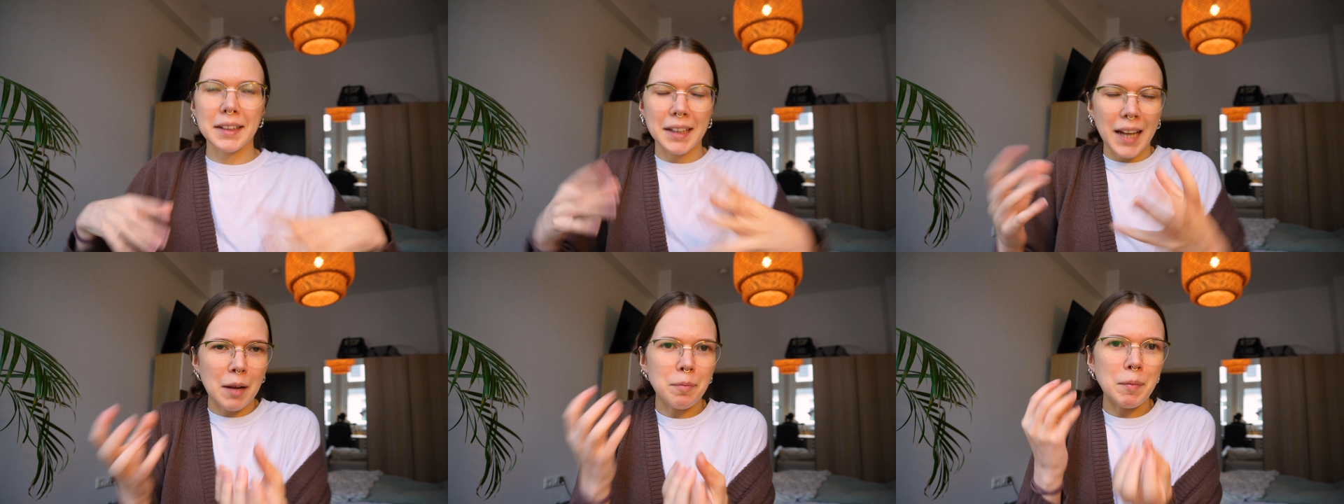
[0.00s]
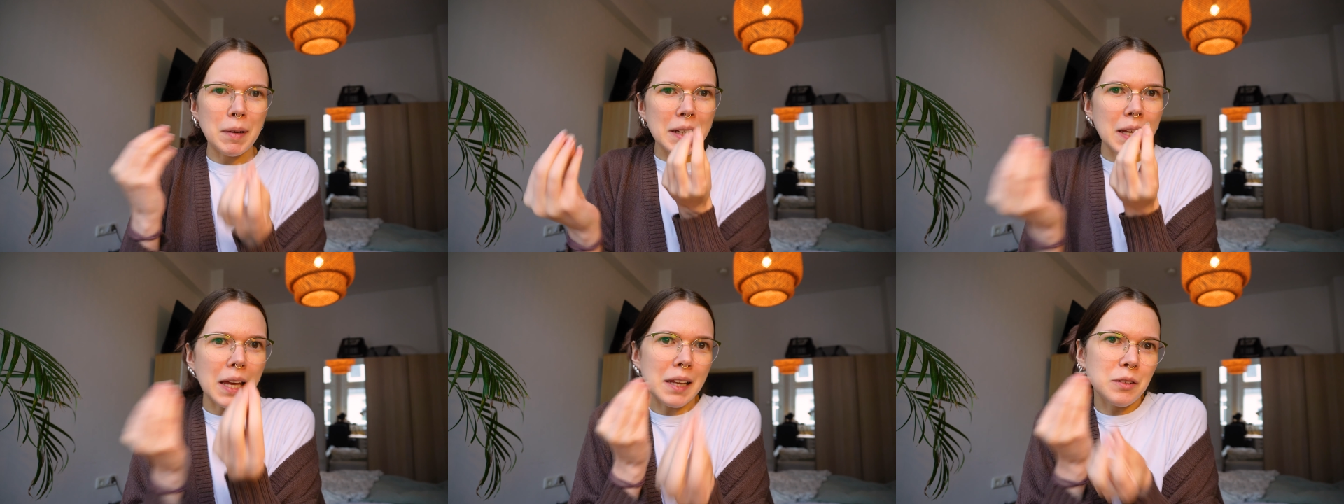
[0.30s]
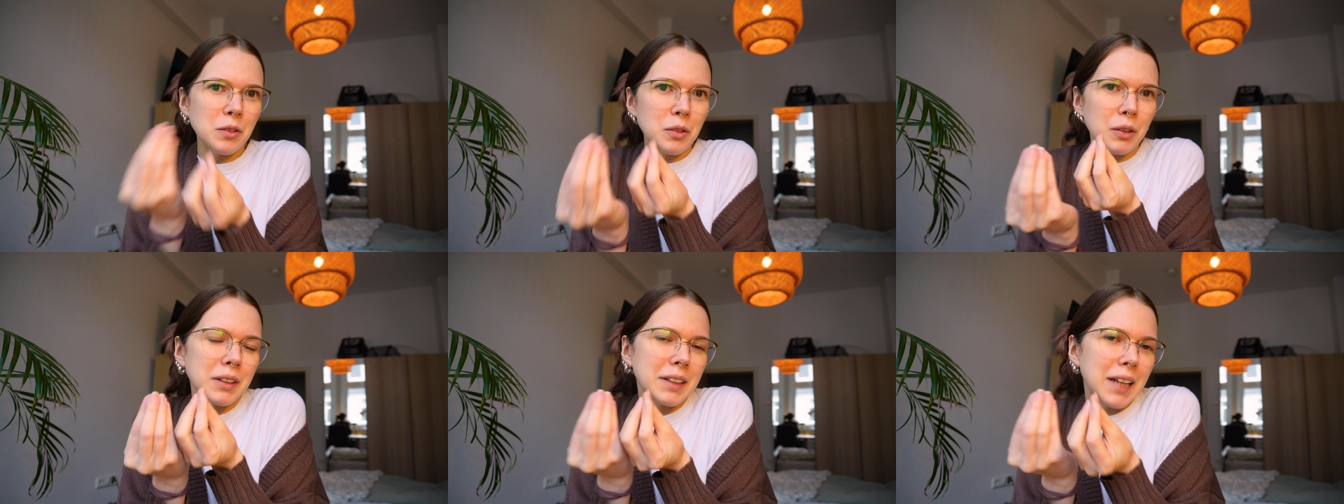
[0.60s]
Da hat man ja
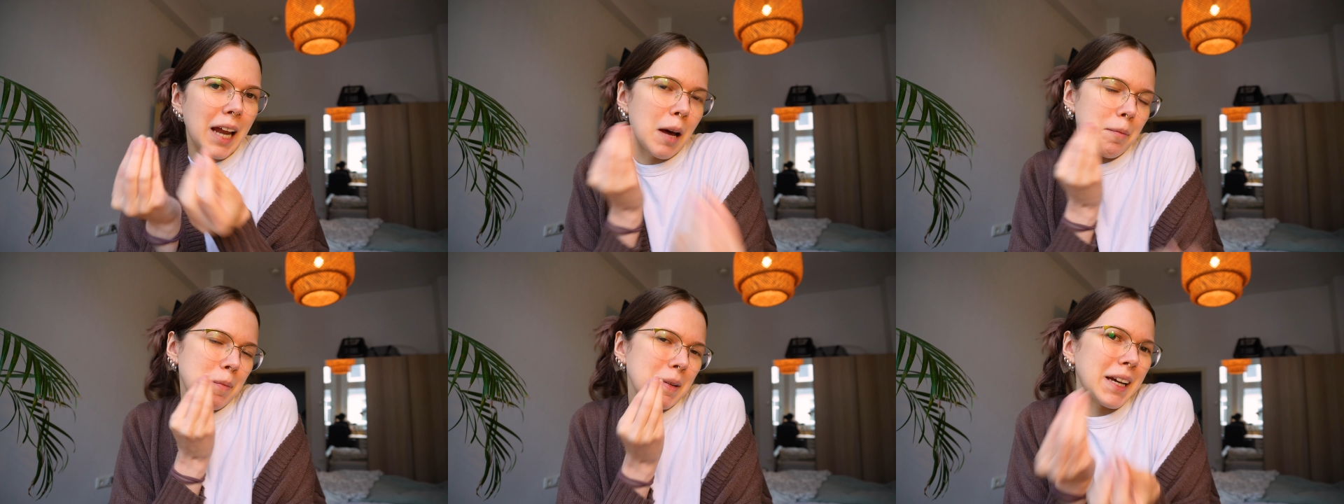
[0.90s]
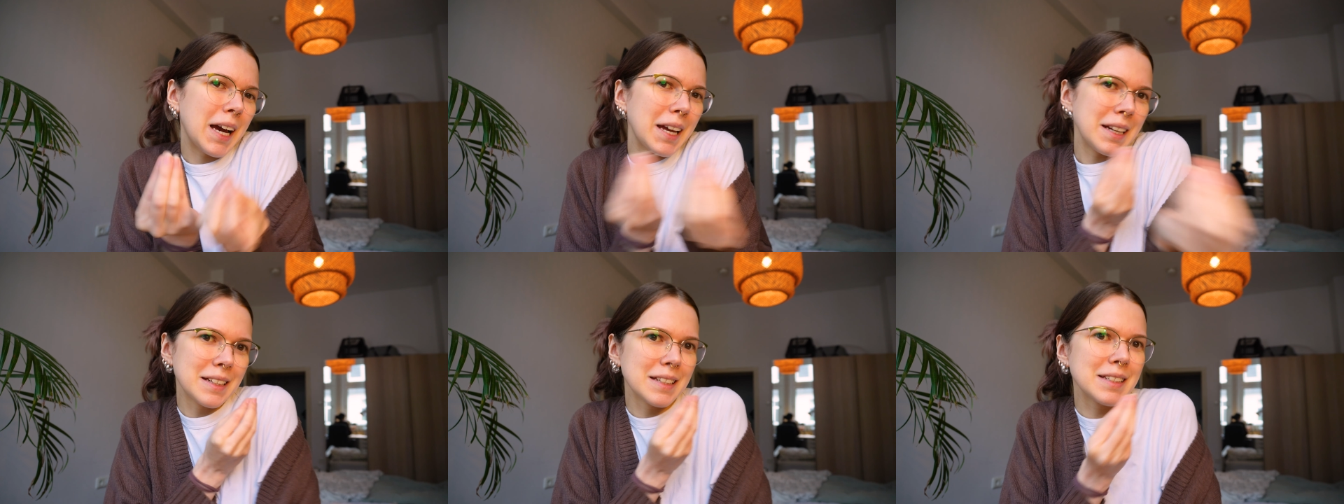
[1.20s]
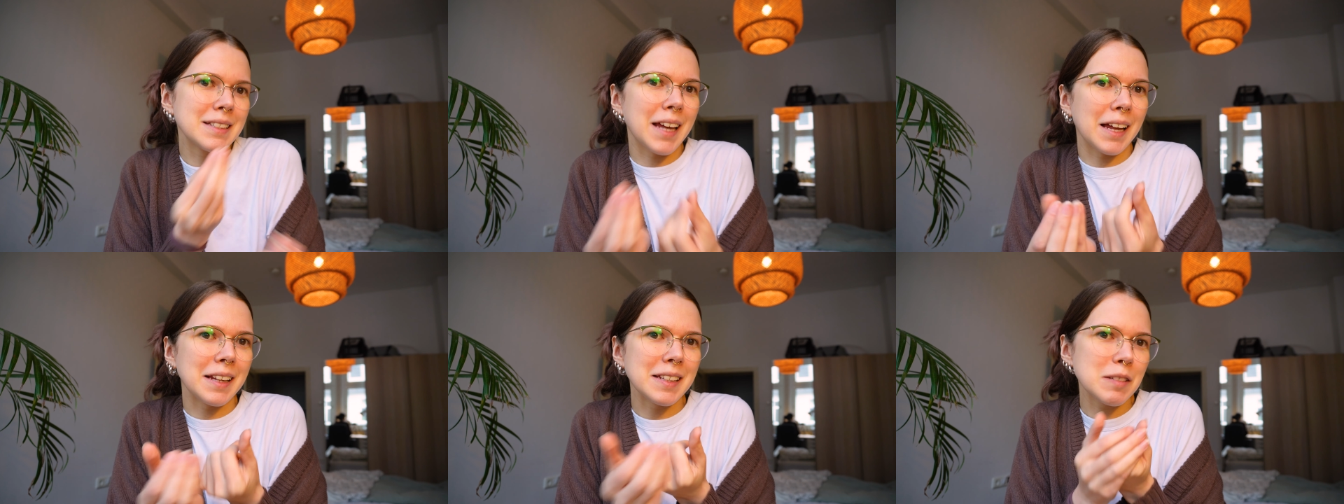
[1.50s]
so, da hat man keine
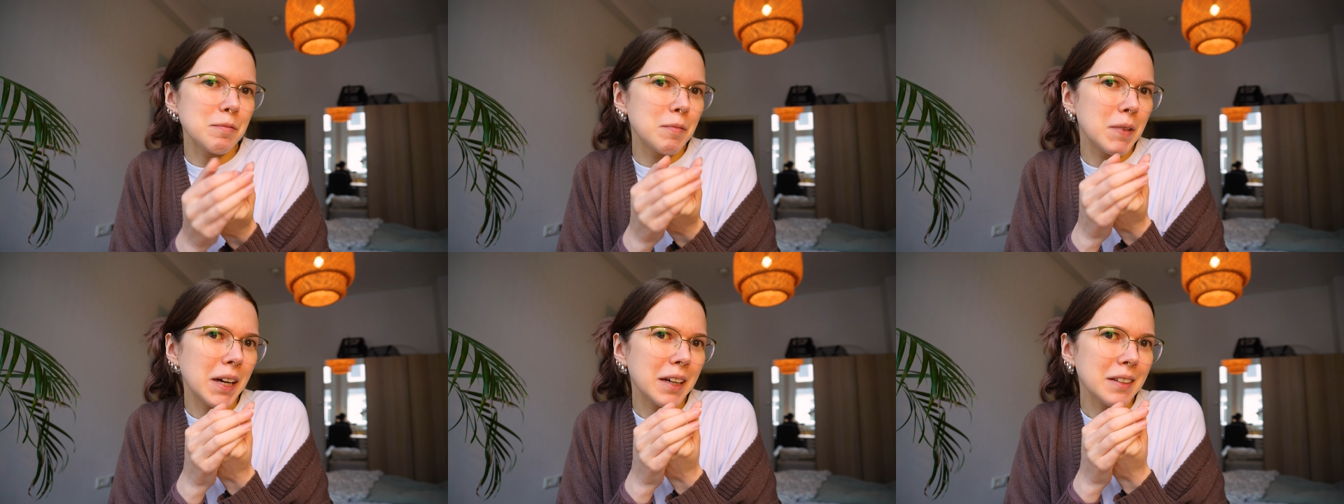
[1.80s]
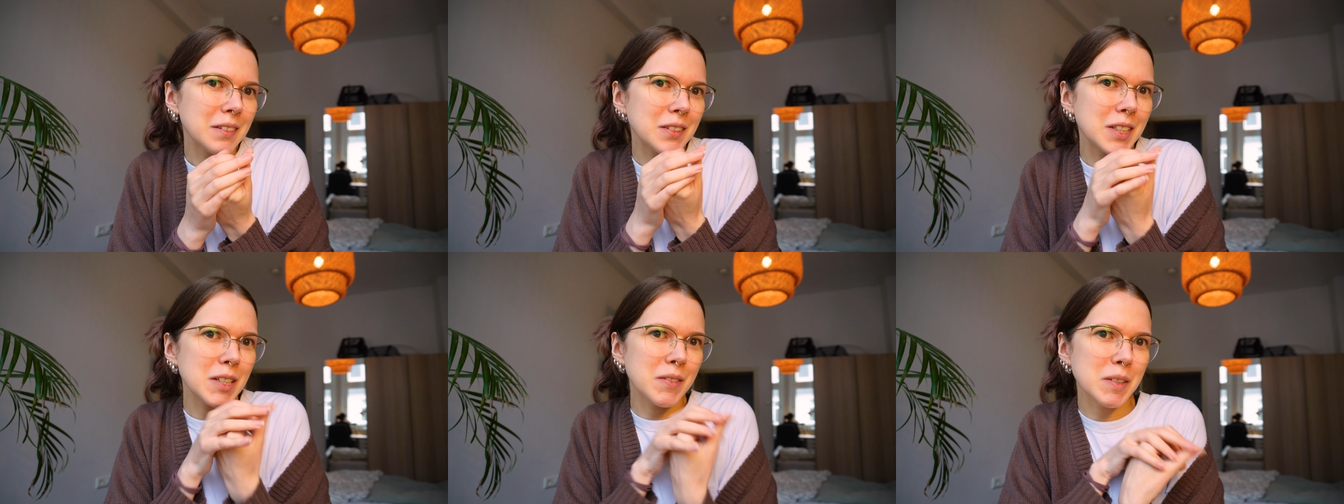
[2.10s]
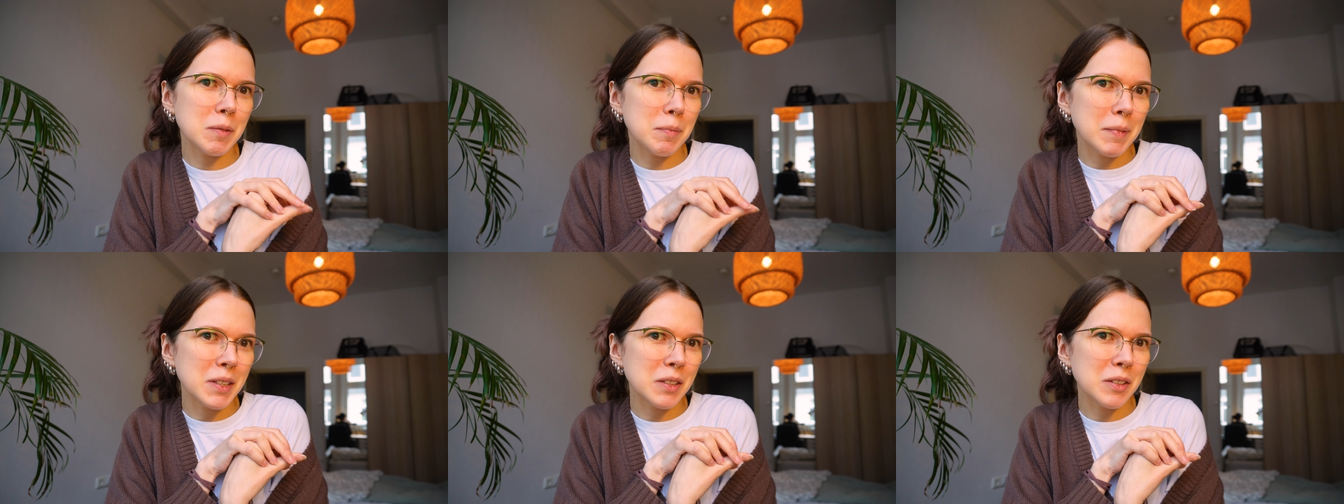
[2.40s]
Distanz mehr zu dem,
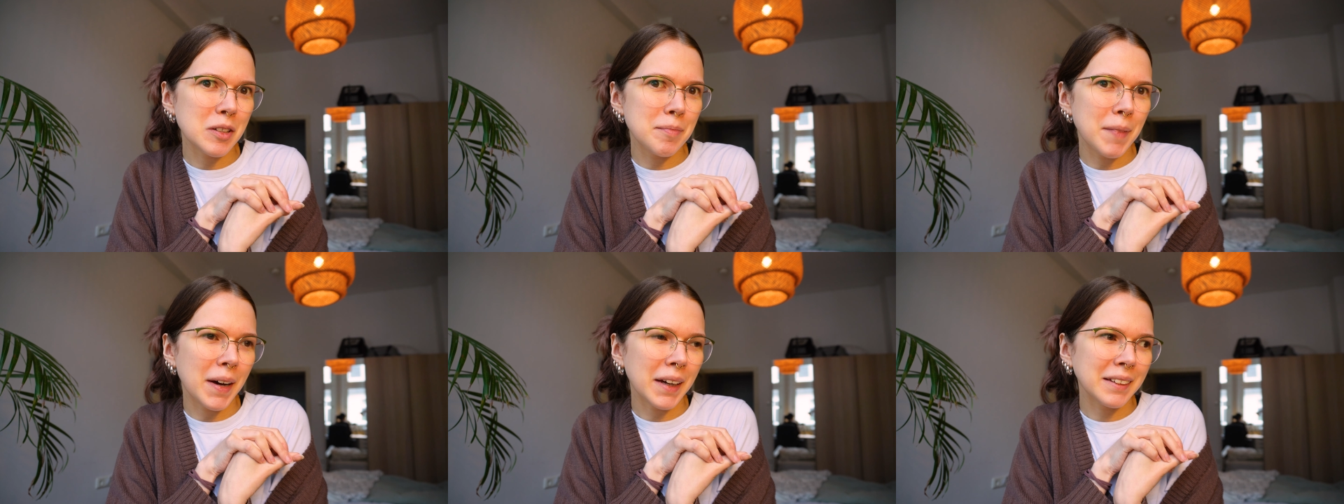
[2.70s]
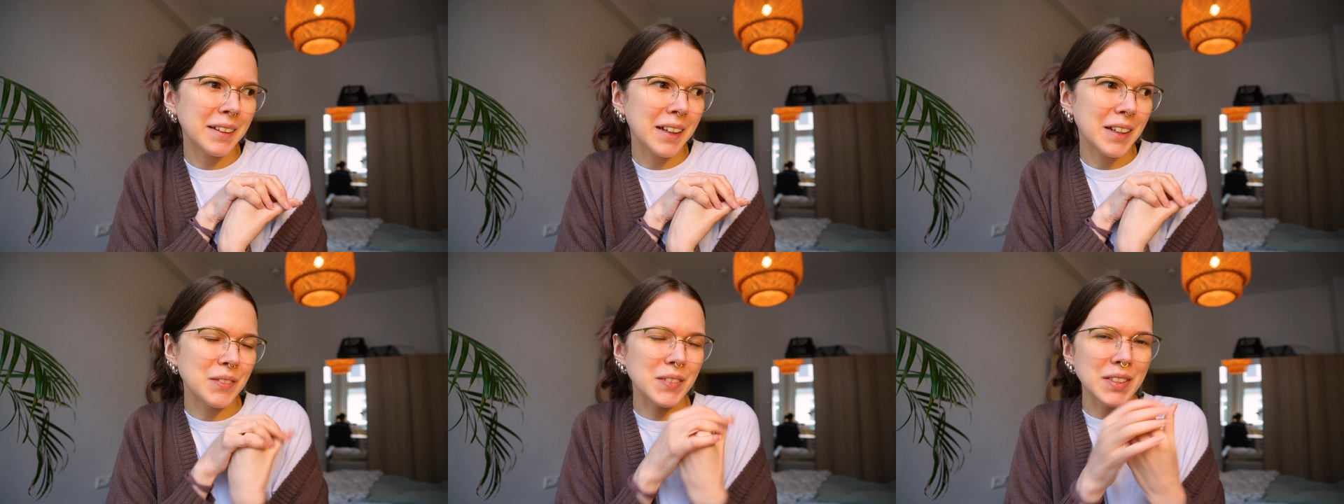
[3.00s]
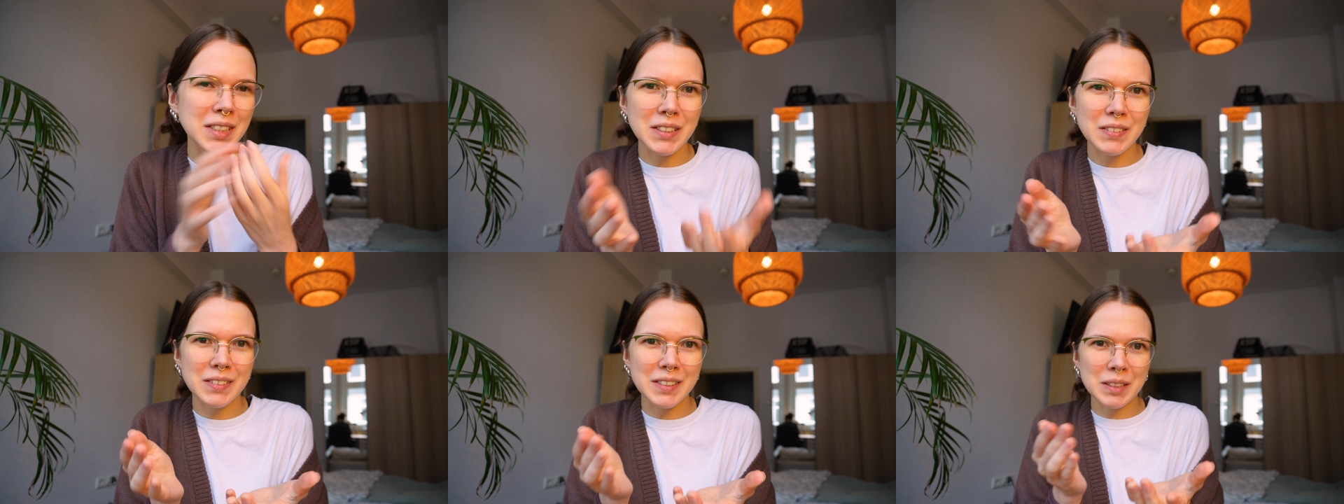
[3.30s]
was man so gemacht hat.
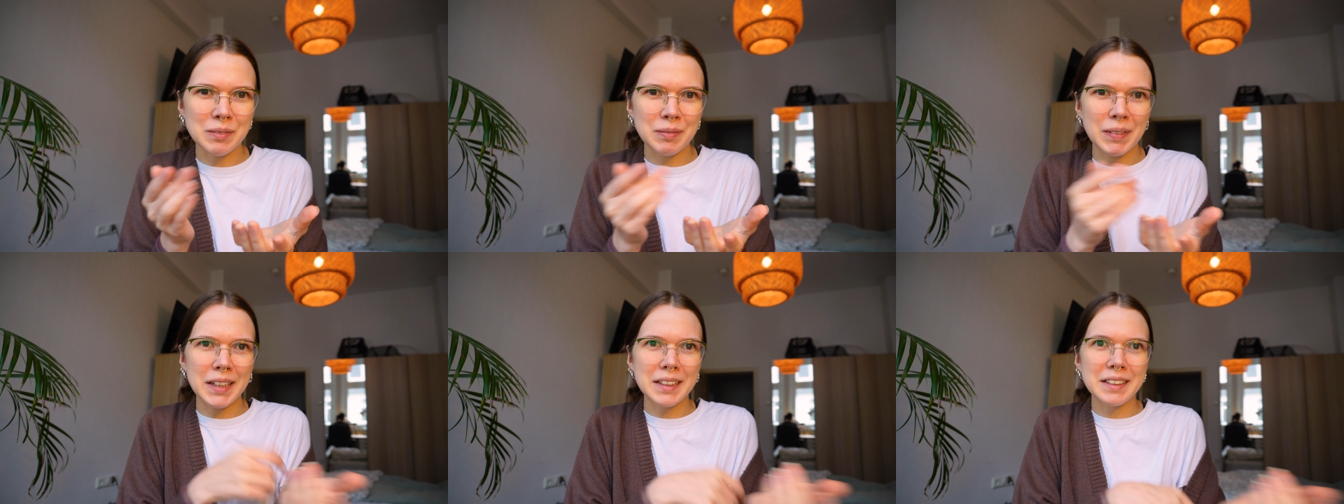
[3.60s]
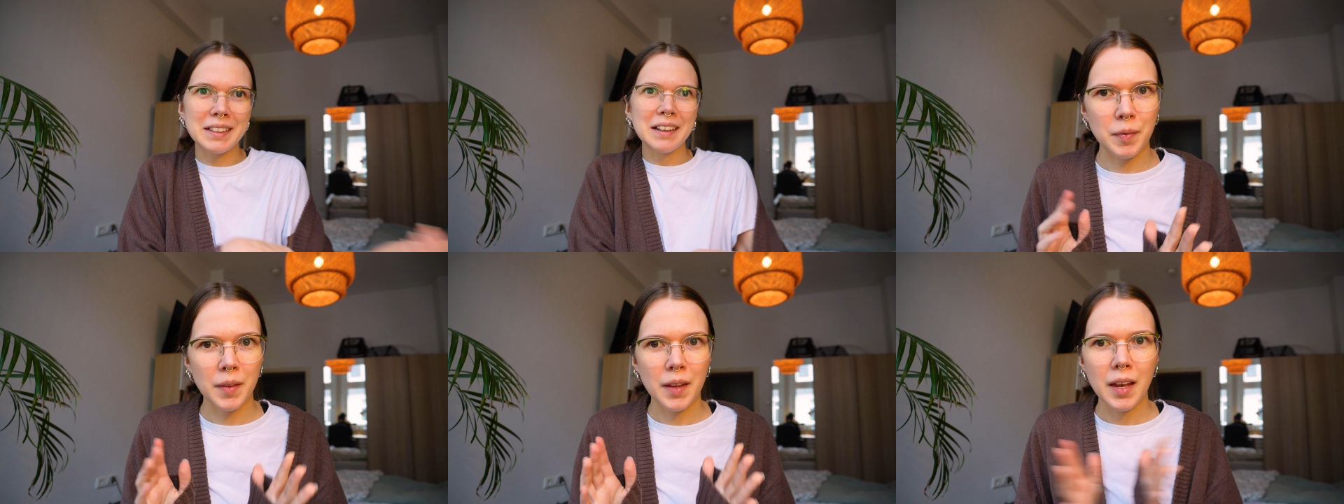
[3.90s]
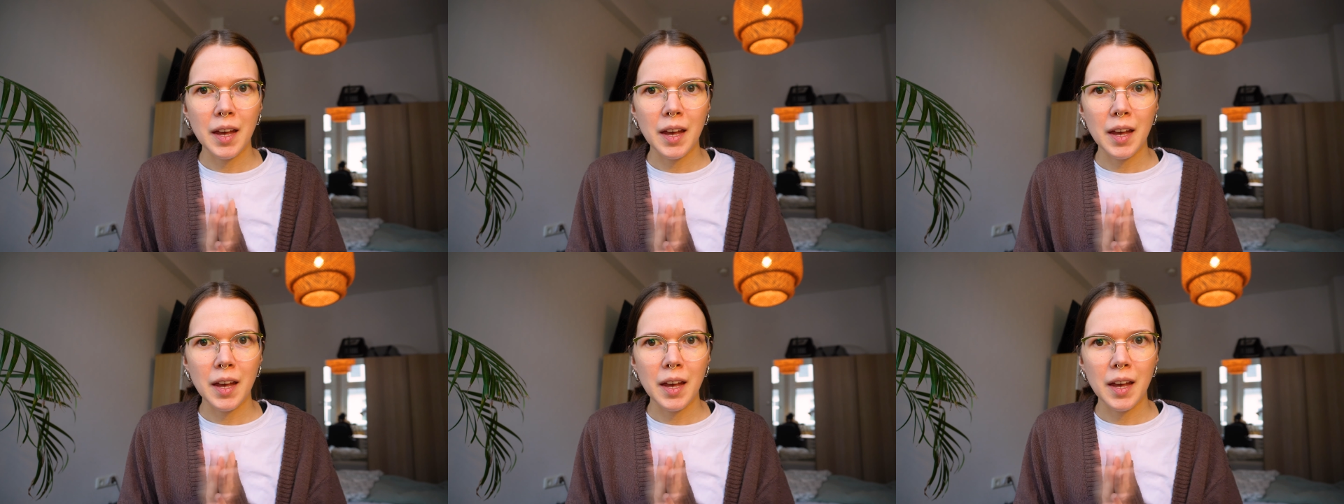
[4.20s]
Wisst ihr, was ich meine?